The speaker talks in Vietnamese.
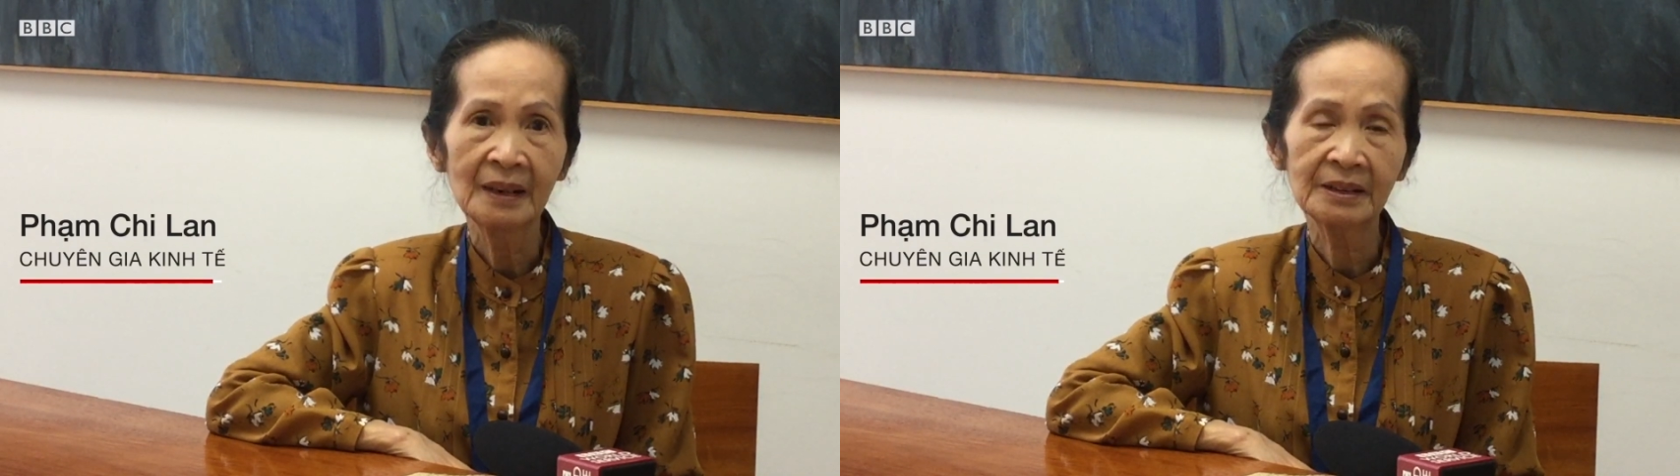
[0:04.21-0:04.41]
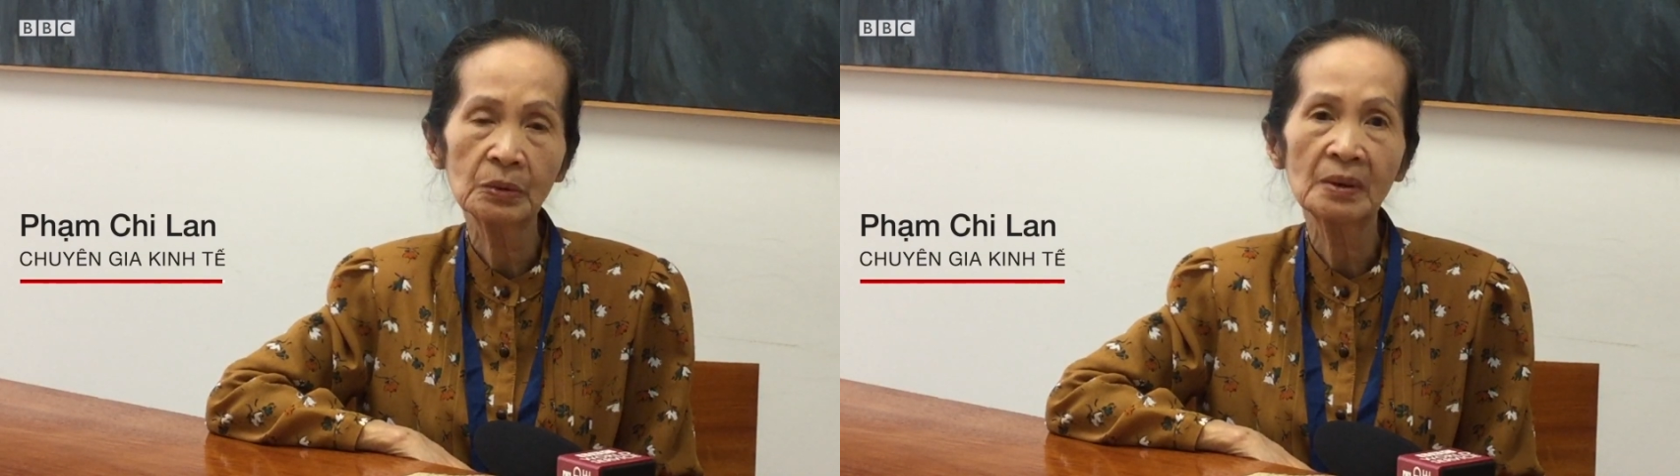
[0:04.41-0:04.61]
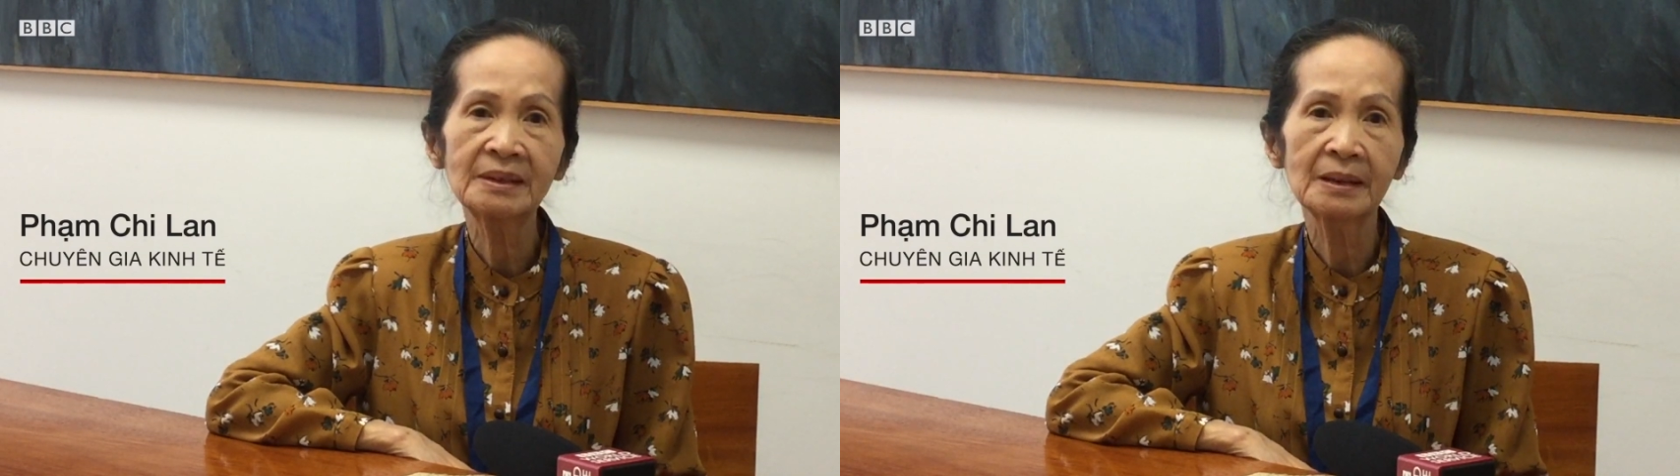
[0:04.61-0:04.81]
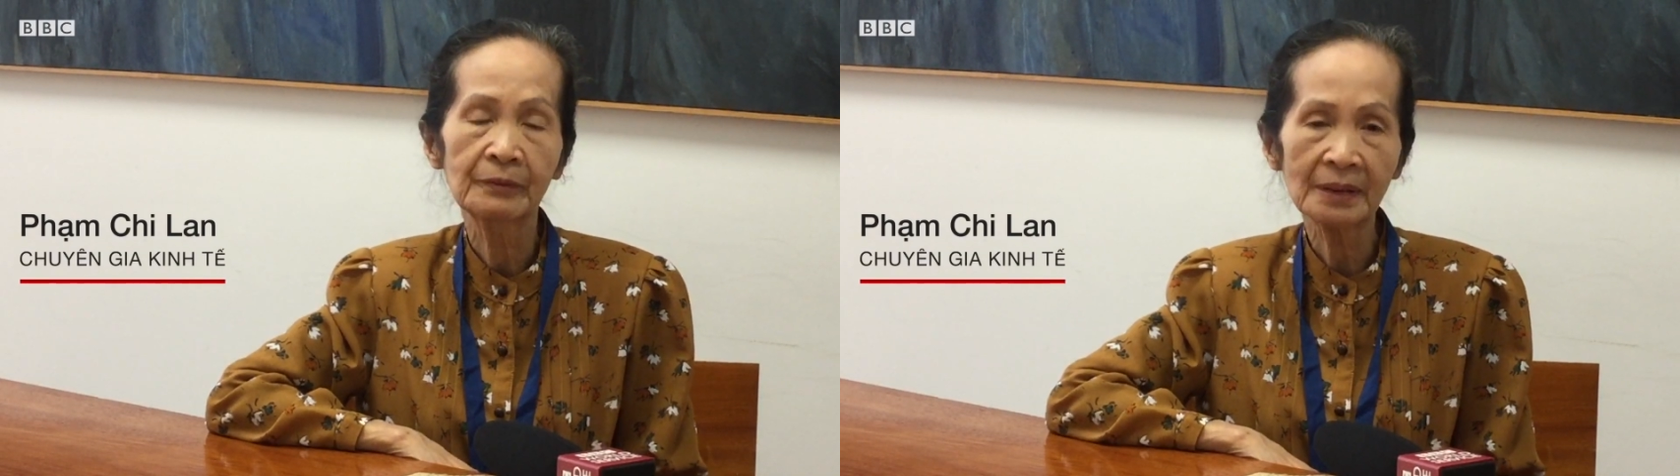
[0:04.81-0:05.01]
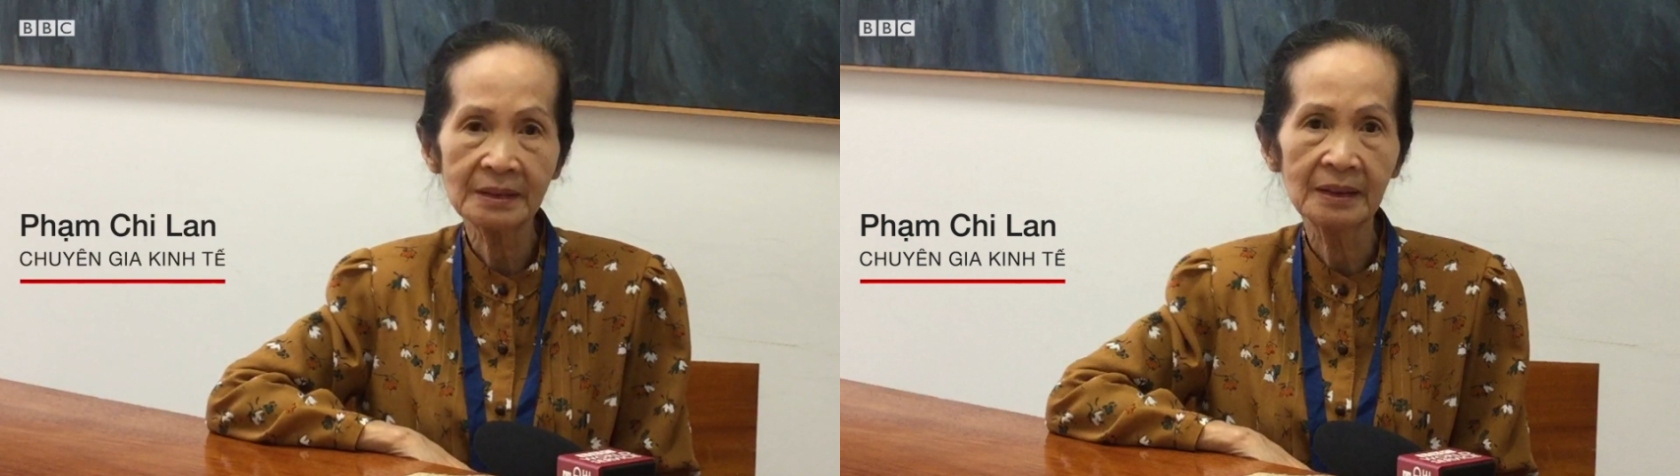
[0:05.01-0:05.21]
trong quá
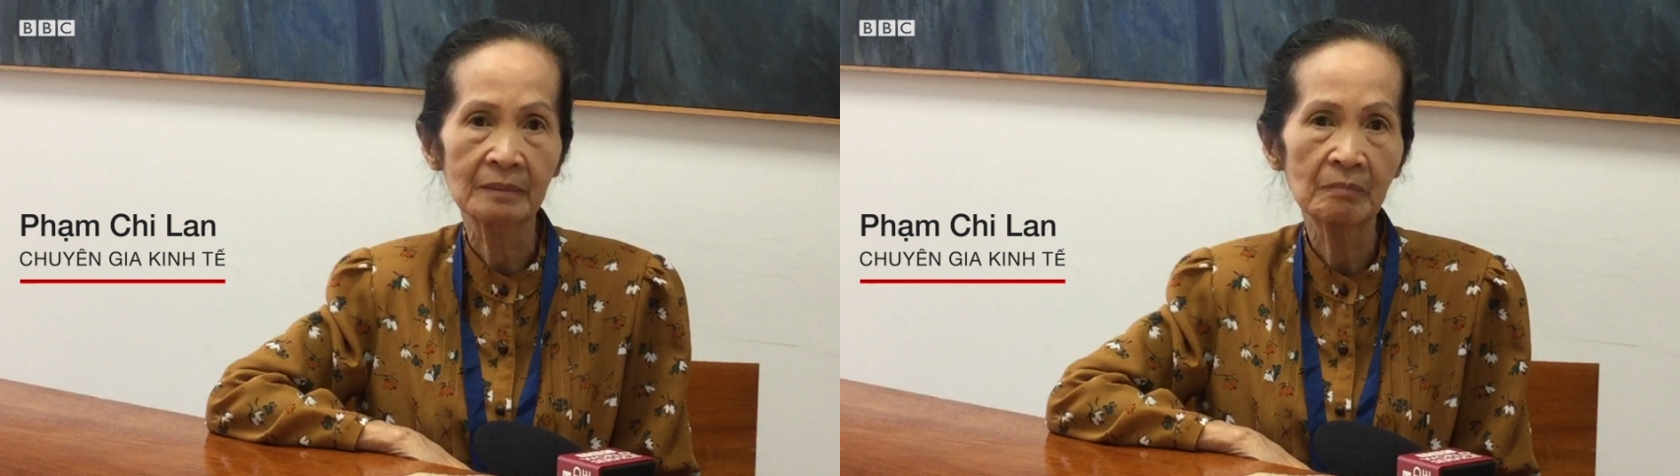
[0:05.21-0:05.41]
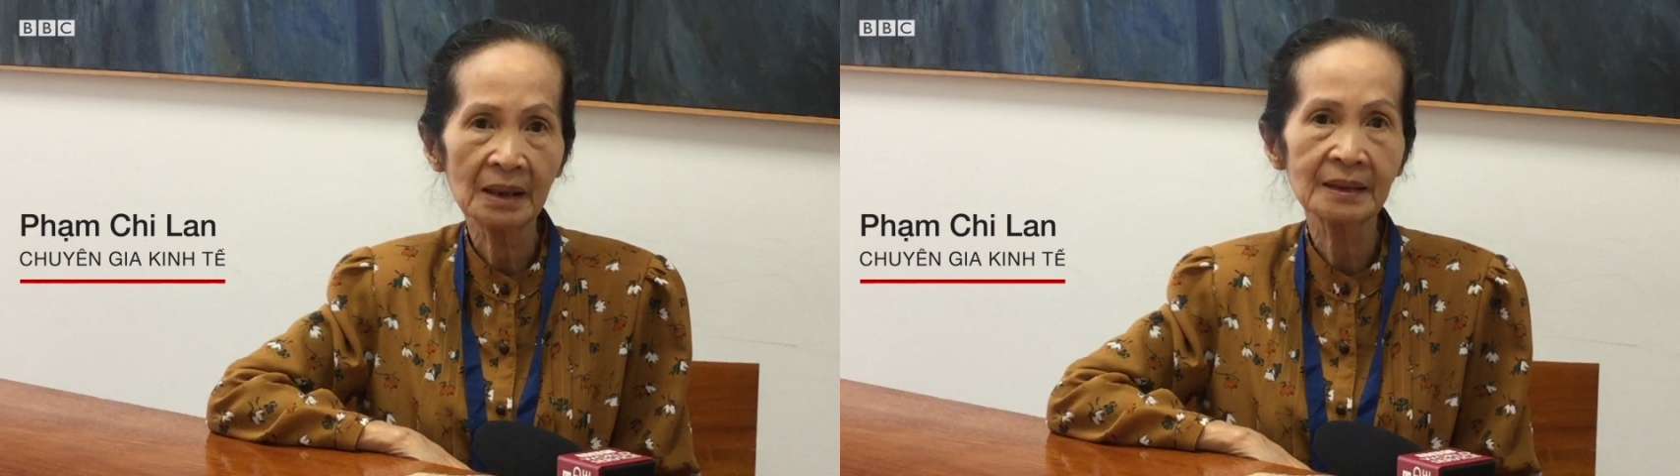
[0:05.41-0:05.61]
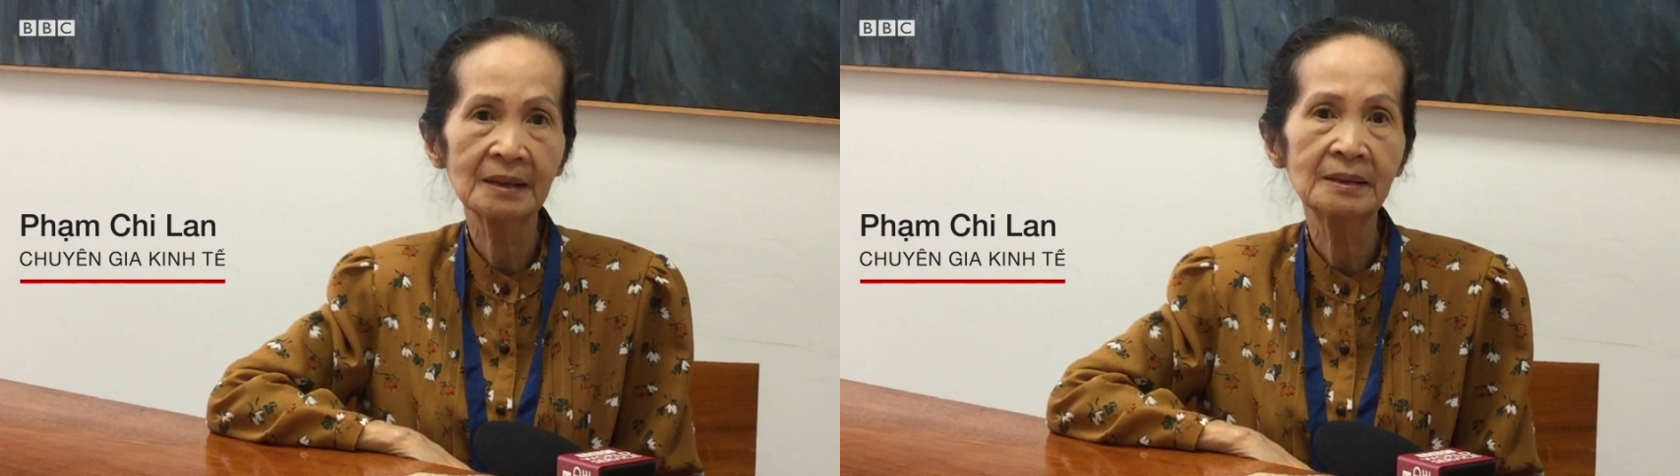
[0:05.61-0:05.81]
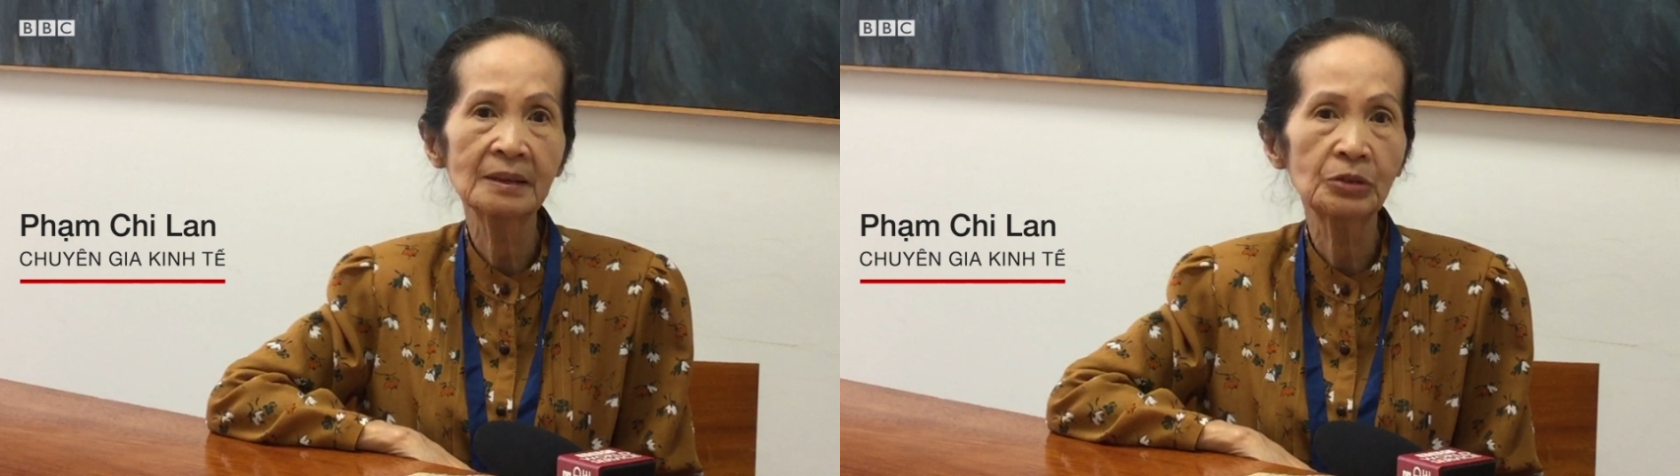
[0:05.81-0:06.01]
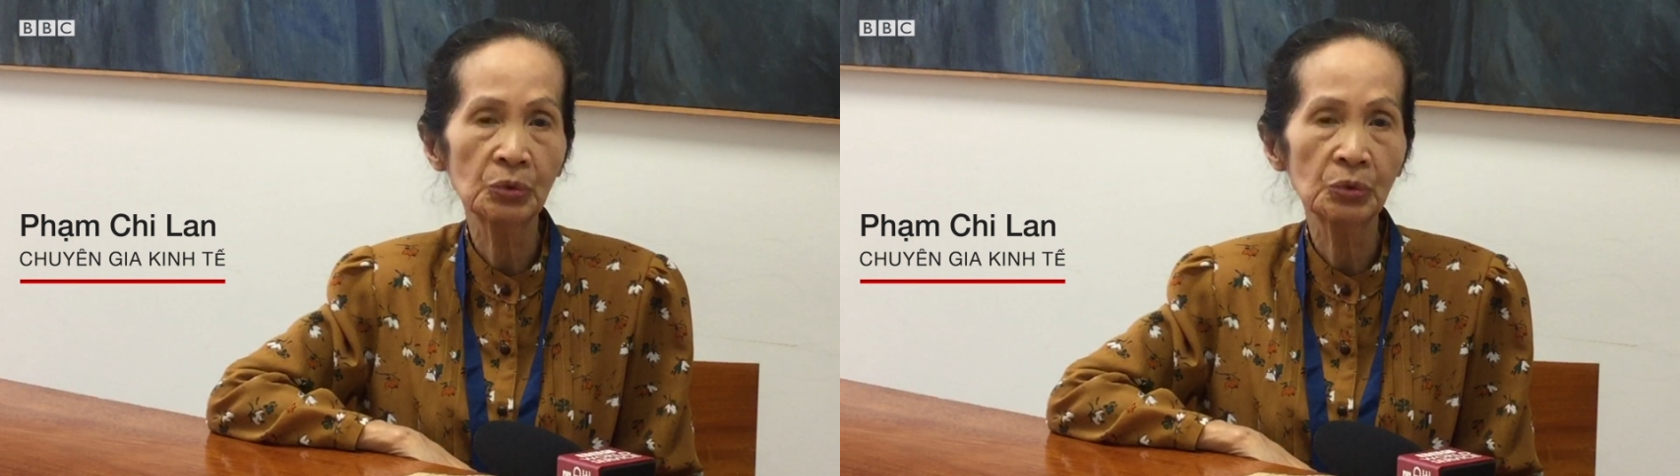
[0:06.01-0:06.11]
trình phát triển mang tính chất